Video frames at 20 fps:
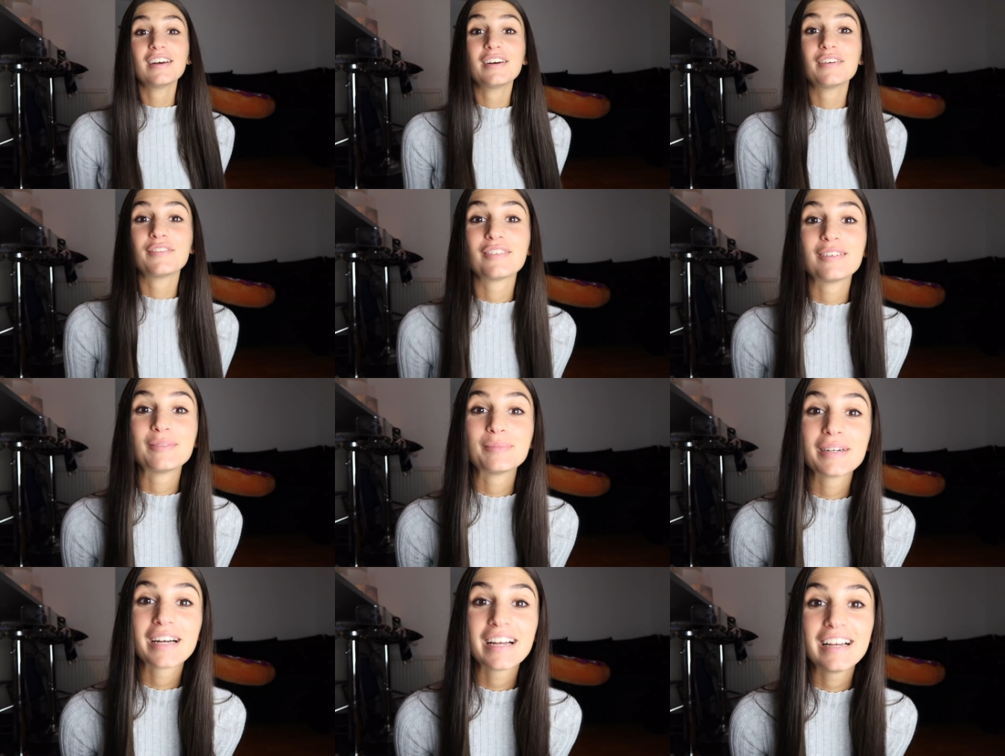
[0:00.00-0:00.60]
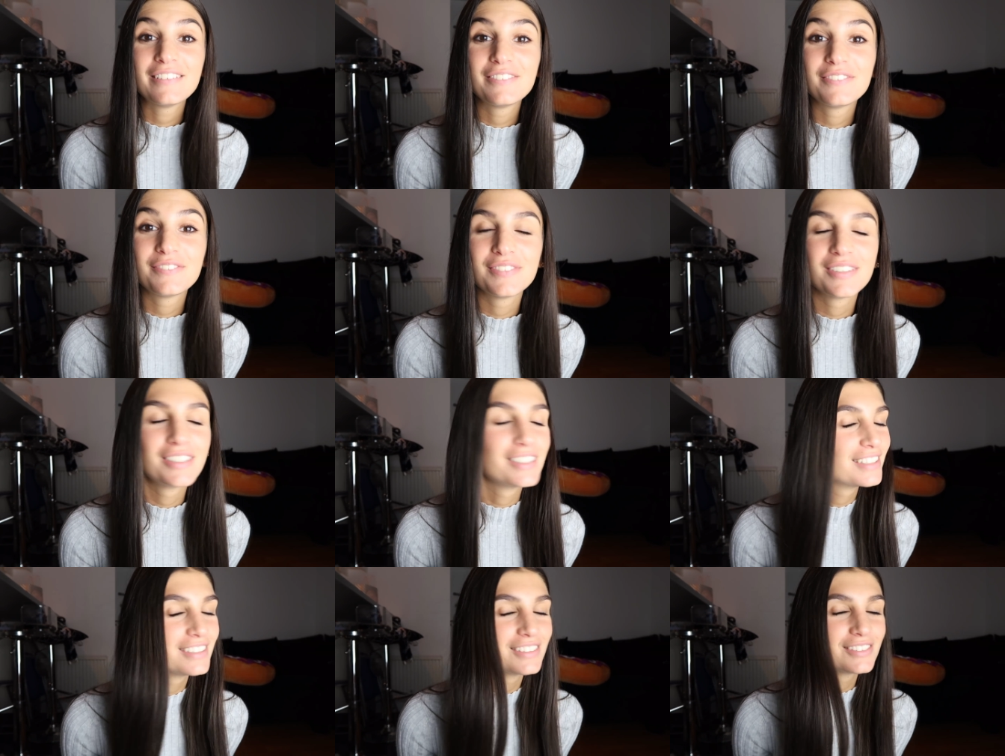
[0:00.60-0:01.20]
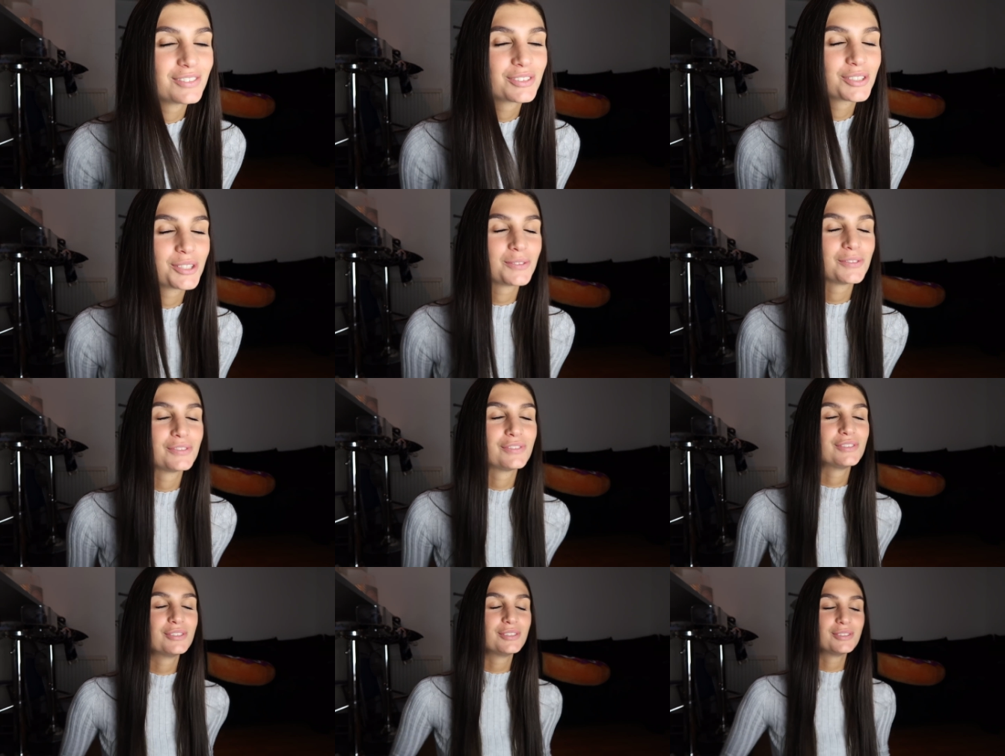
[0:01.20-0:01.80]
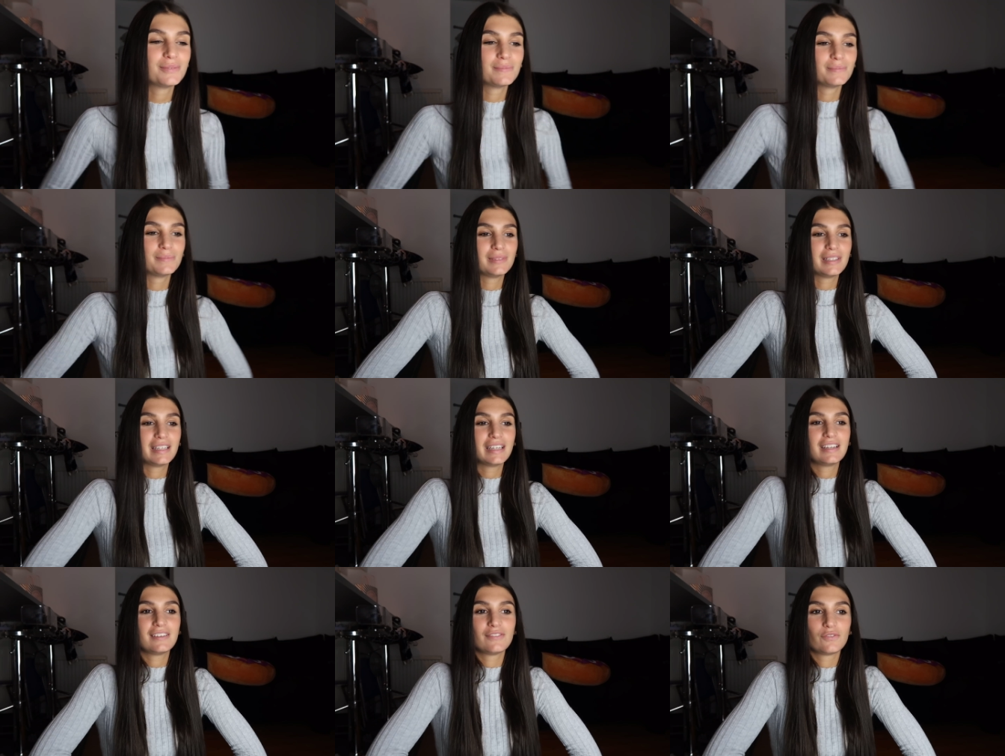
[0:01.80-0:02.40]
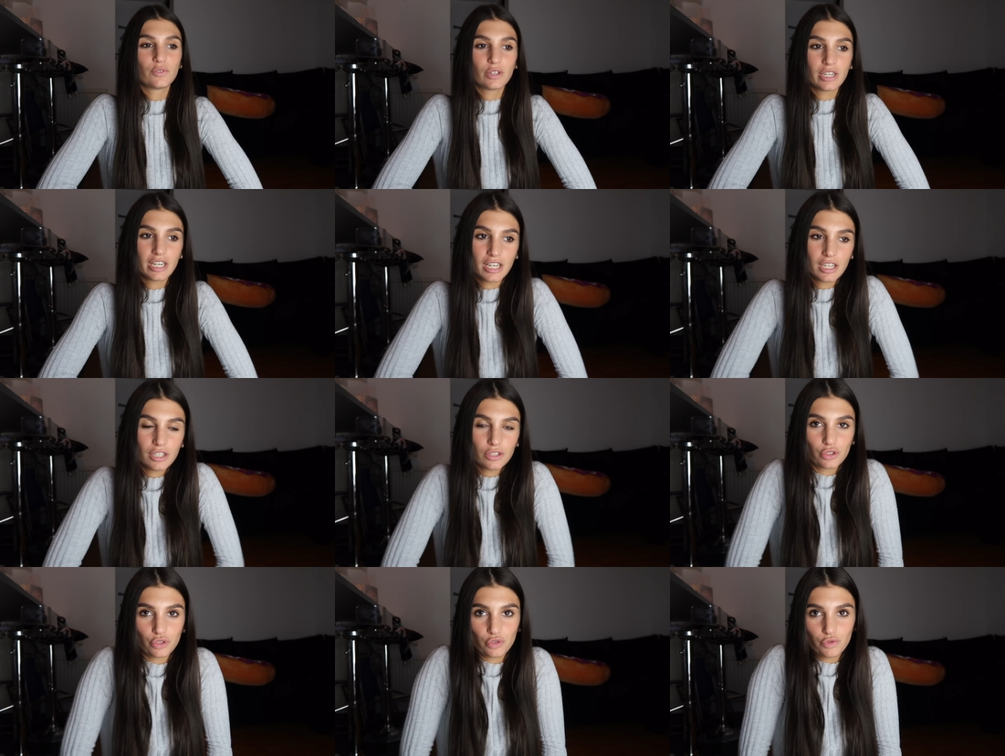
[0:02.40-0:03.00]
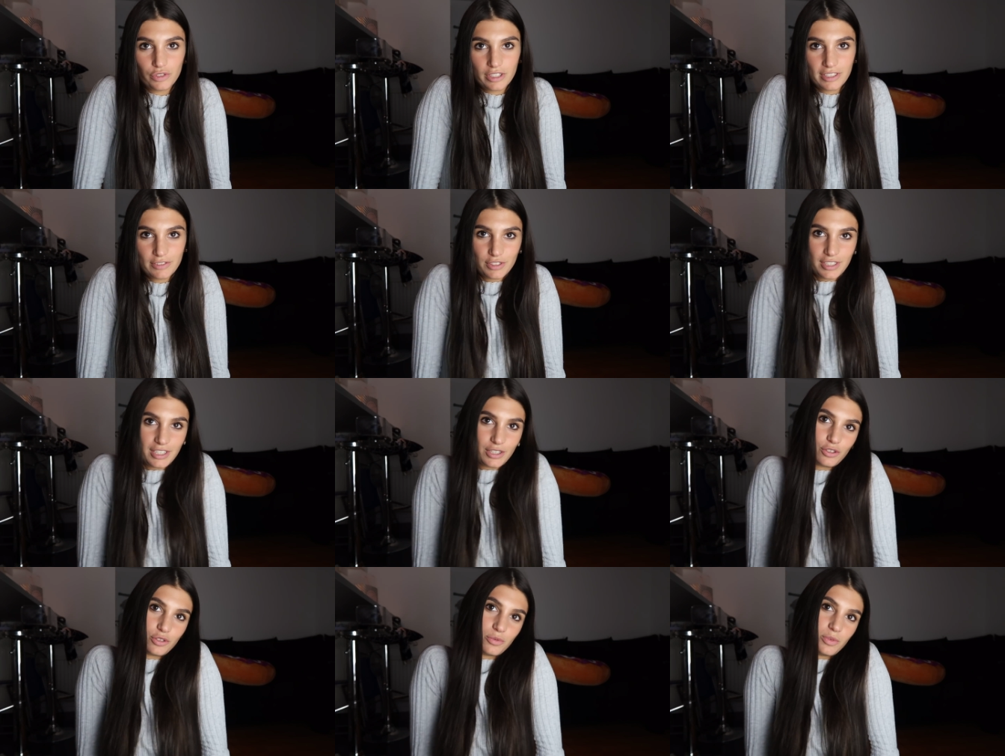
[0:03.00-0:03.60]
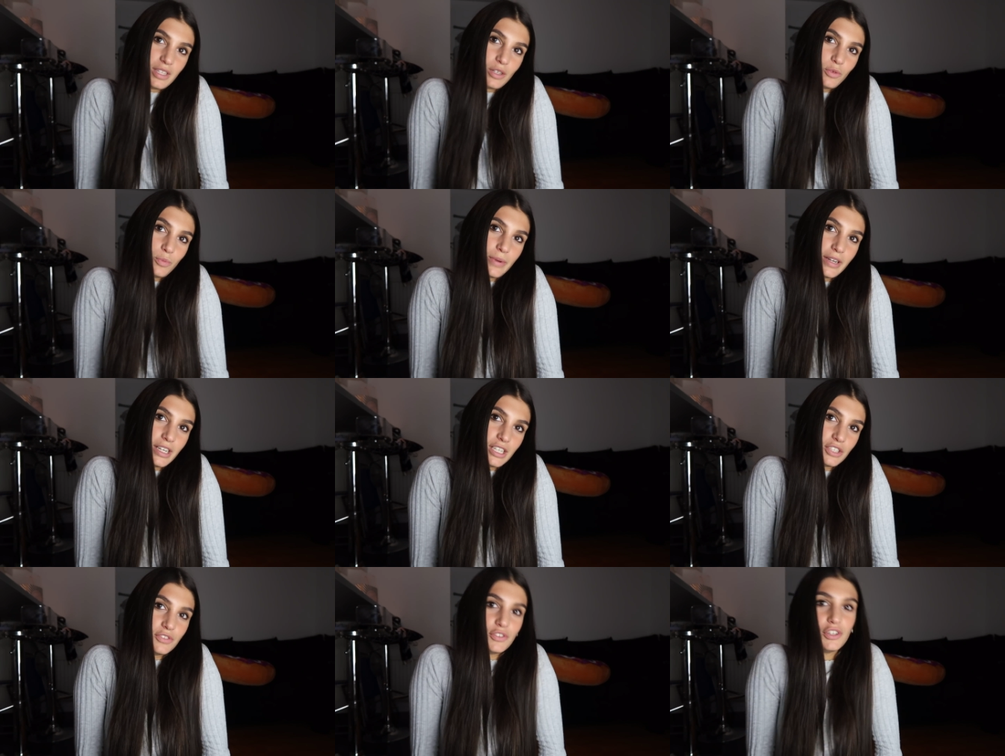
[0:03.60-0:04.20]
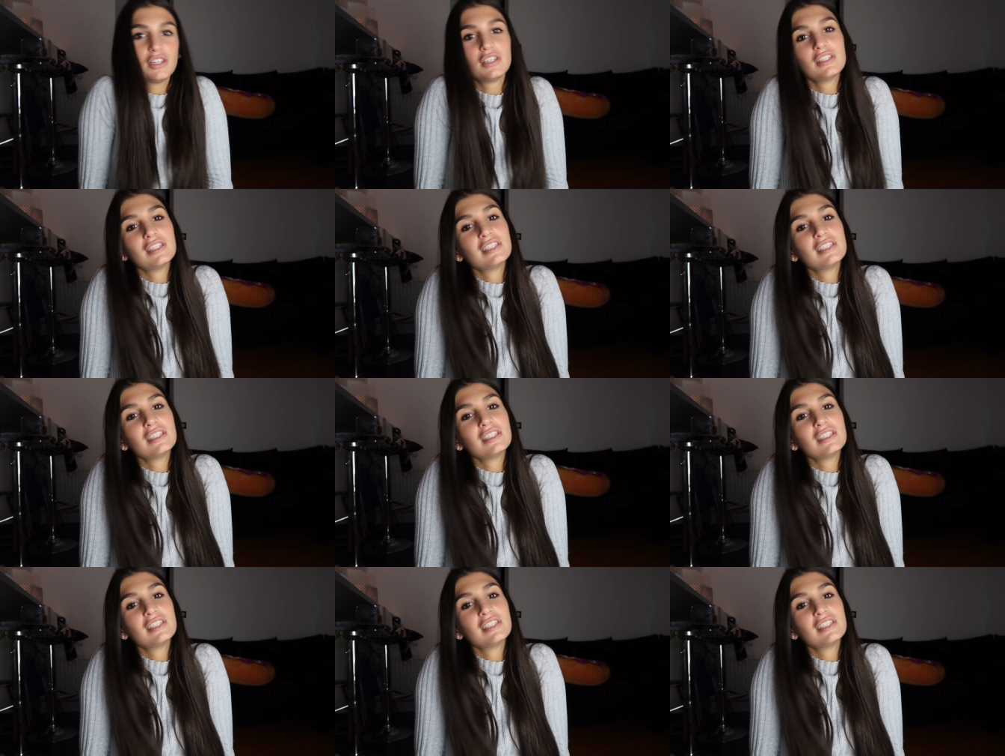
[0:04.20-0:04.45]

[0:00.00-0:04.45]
Enfin bref, euh, on s'en fout Mais voilà, je voulais vous dire que je m'étais coupé les cheveux